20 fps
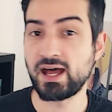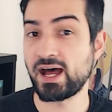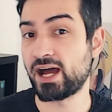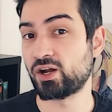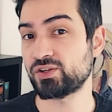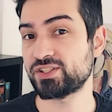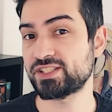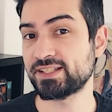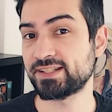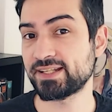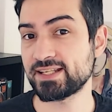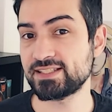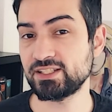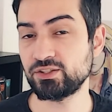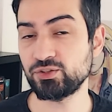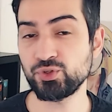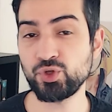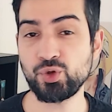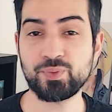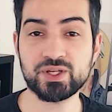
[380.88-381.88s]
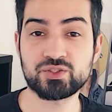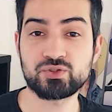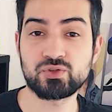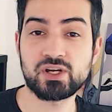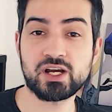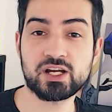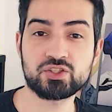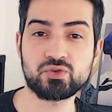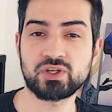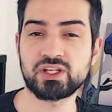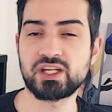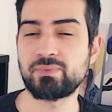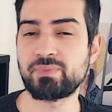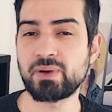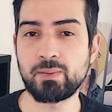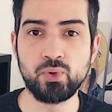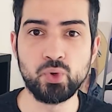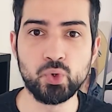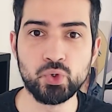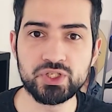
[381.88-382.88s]
Alors c'est très étonnant parce que l'argent il n'est pas
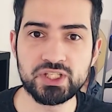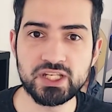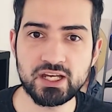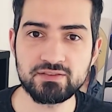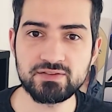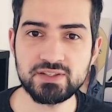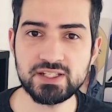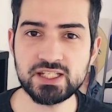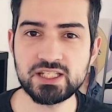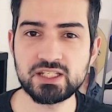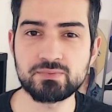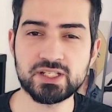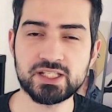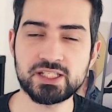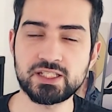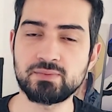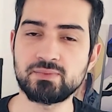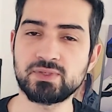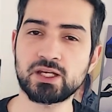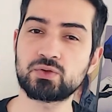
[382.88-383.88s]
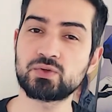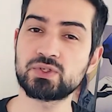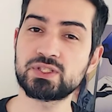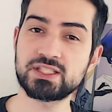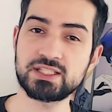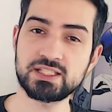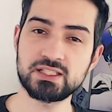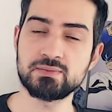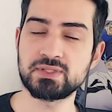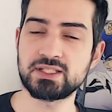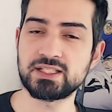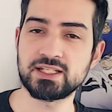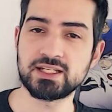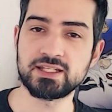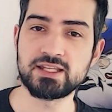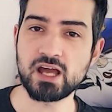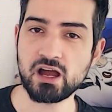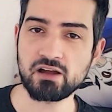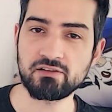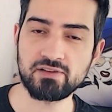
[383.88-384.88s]
bloqué à vie, j'imagine bien que Steam qui est
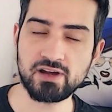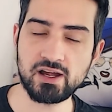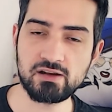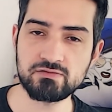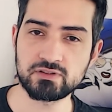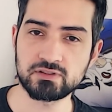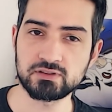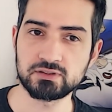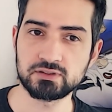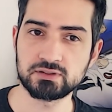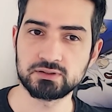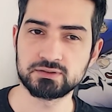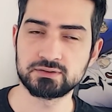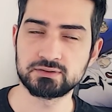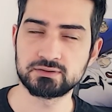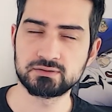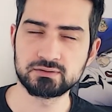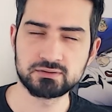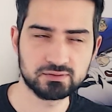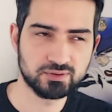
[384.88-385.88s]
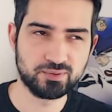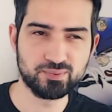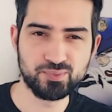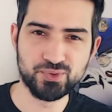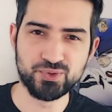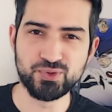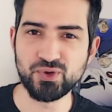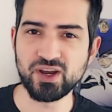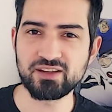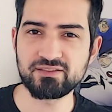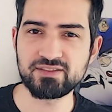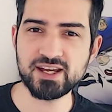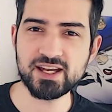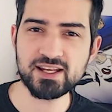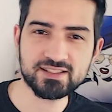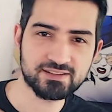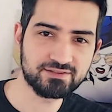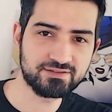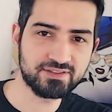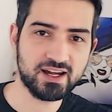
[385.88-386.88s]
derrière Valve Plutôt
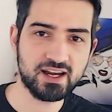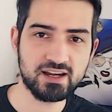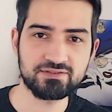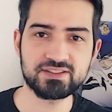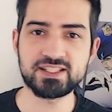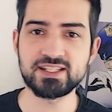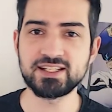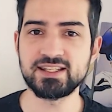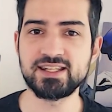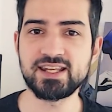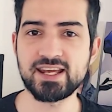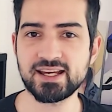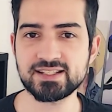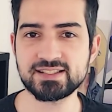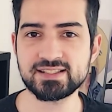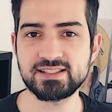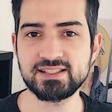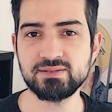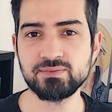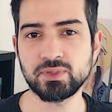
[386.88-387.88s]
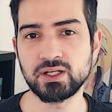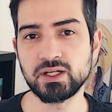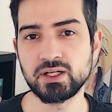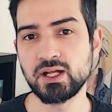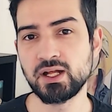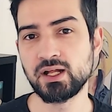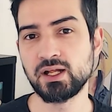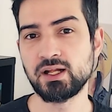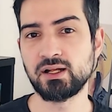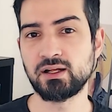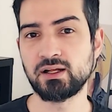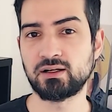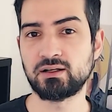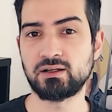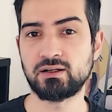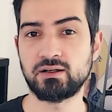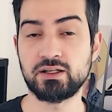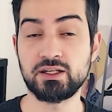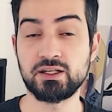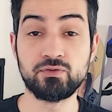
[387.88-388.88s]
l'inverse, Valve qui est derrière Steam,
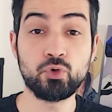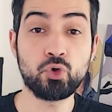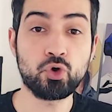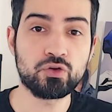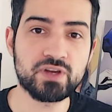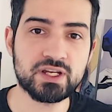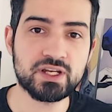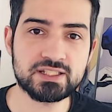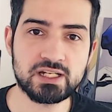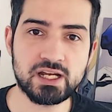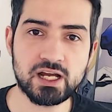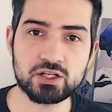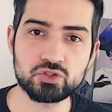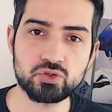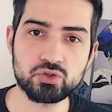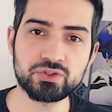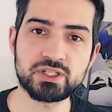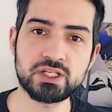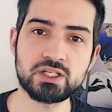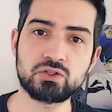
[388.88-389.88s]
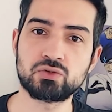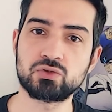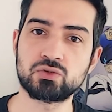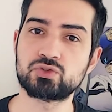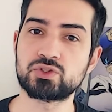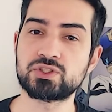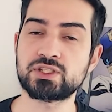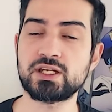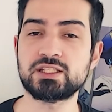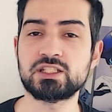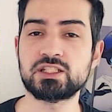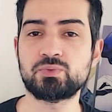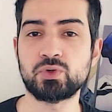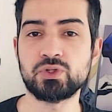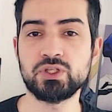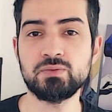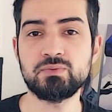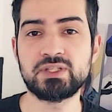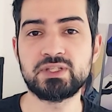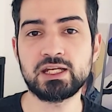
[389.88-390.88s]
euh, ils vont reverser l'argent dès que ce sera
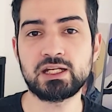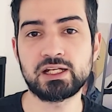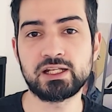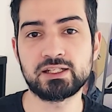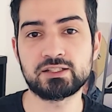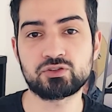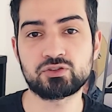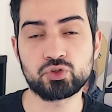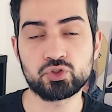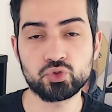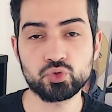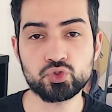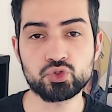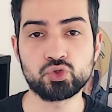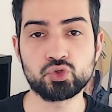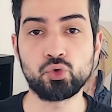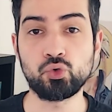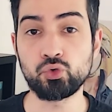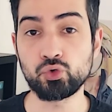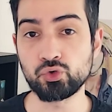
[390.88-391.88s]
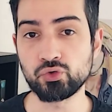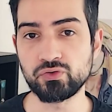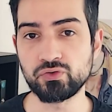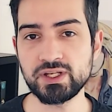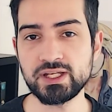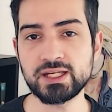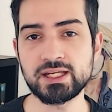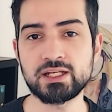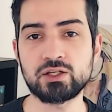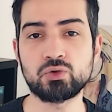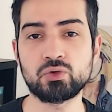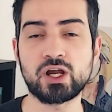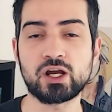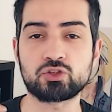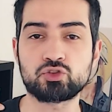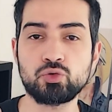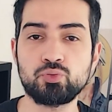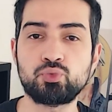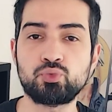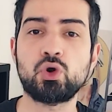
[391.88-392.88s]
disponible, dès que les sanctions seront levées et que
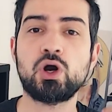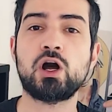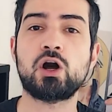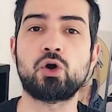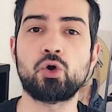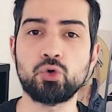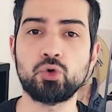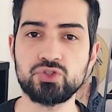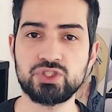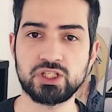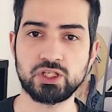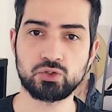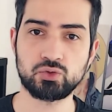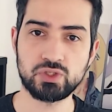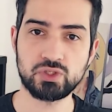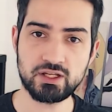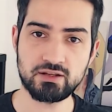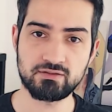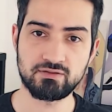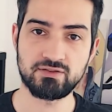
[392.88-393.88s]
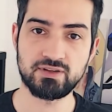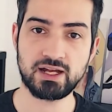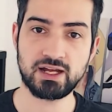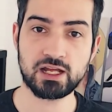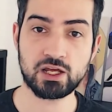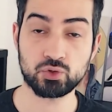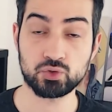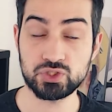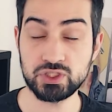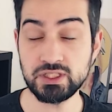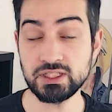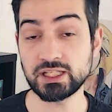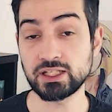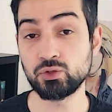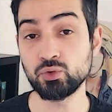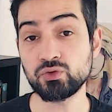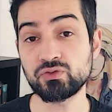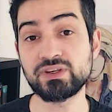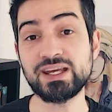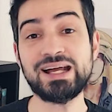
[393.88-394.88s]
l'argent pourra recirculer vers la Russie et
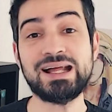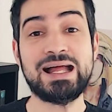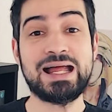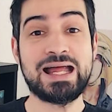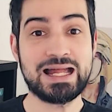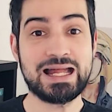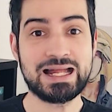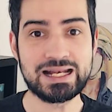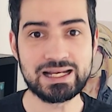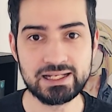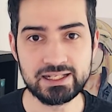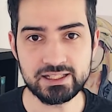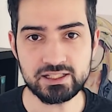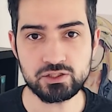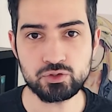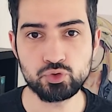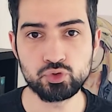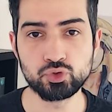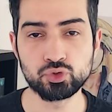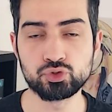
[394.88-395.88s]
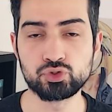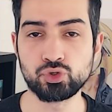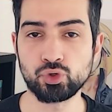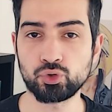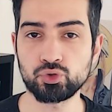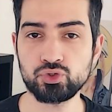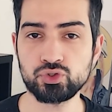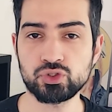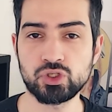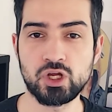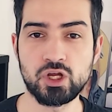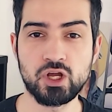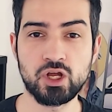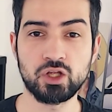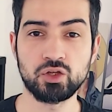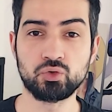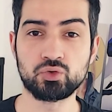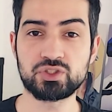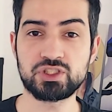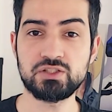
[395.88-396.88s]
donc vers les studios du russe.
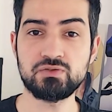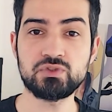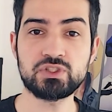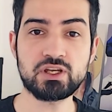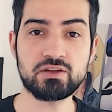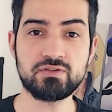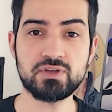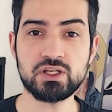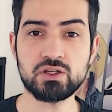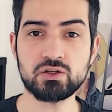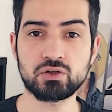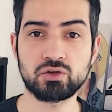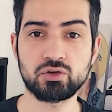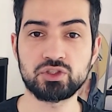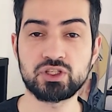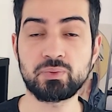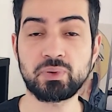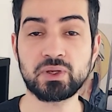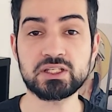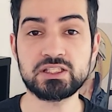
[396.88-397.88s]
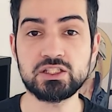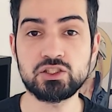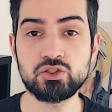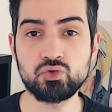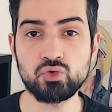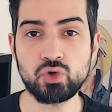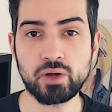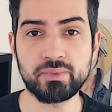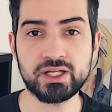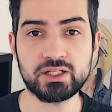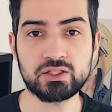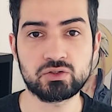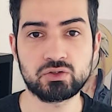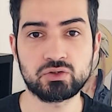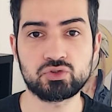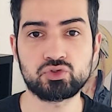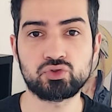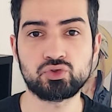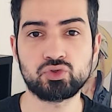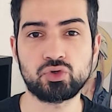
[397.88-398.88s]
Donc si vous avez euh, des précisions à mettre euh,
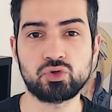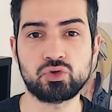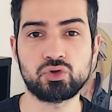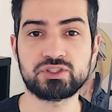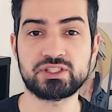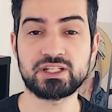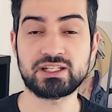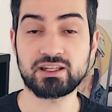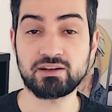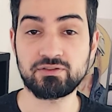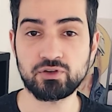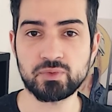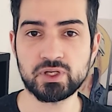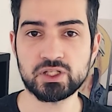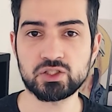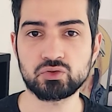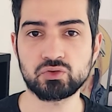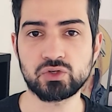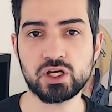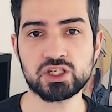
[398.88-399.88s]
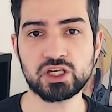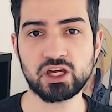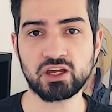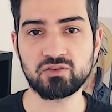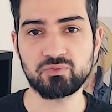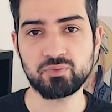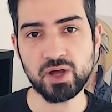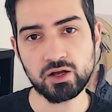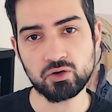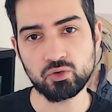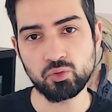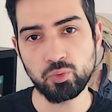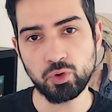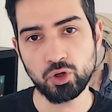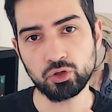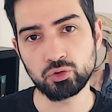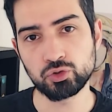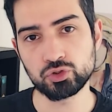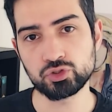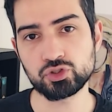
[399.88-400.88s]
sur cette information-là, j'arrive pas à
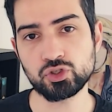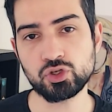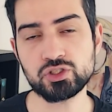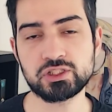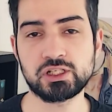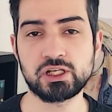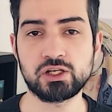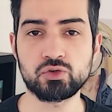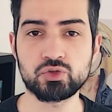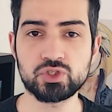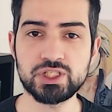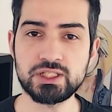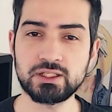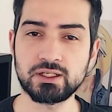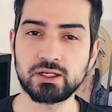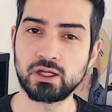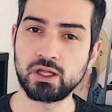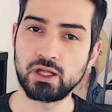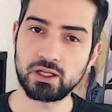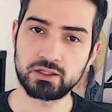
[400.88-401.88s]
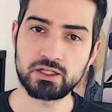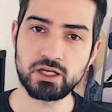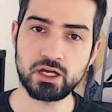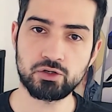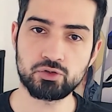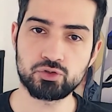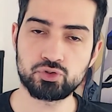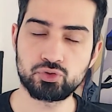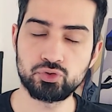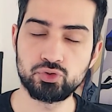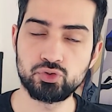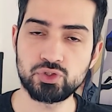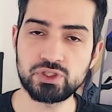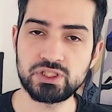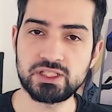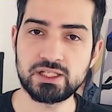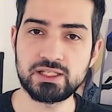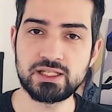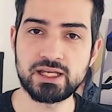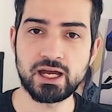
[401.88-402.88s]
comprendre le sens et la logique vers le studio
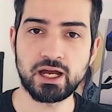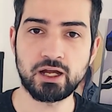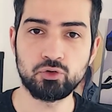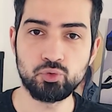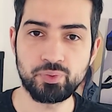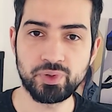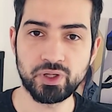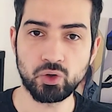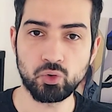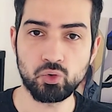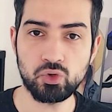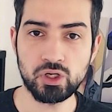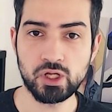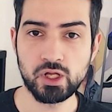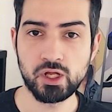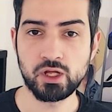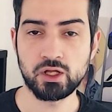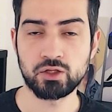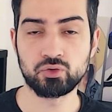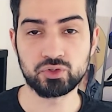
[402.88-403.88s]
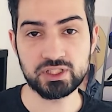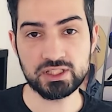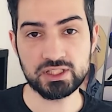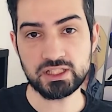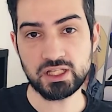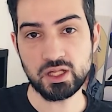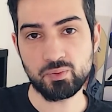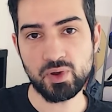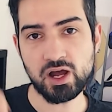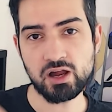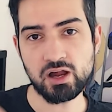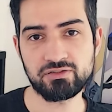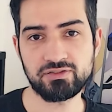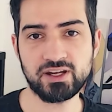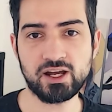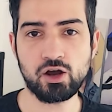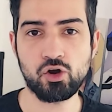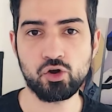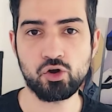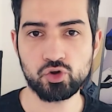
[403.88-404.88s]
qui est derrière Loupérou, donc n'hésitez pas à le
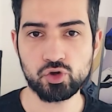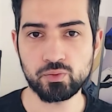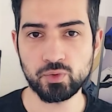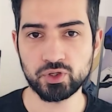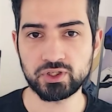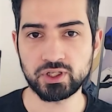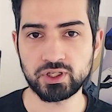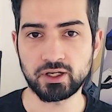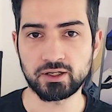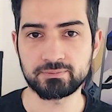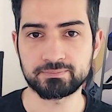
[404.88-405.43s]
faire en commentaire.